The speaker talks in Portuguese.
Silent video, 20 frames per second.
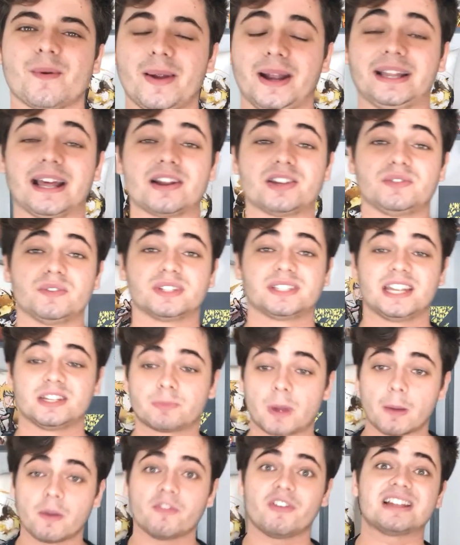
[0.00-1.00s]
comentário de vocês,
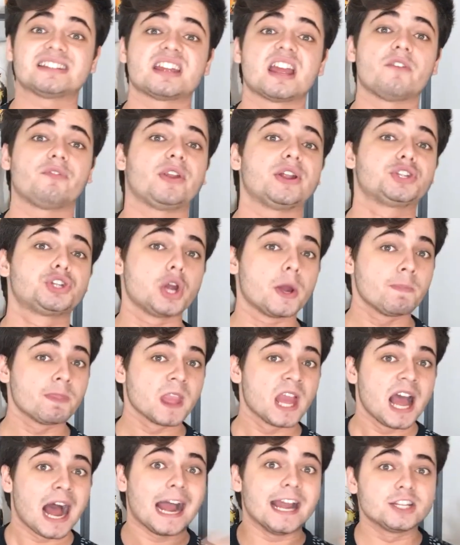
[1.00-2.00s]
porque me fazem refletir
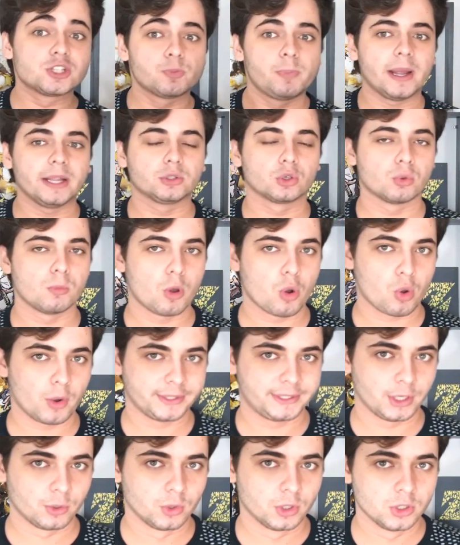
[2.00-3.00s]
a respeito do meu
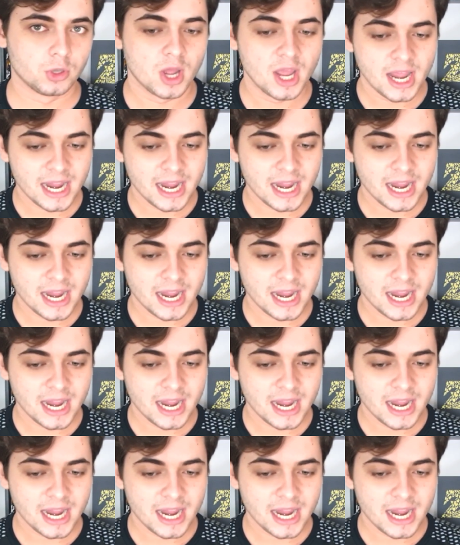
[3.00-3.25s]
conteúdo.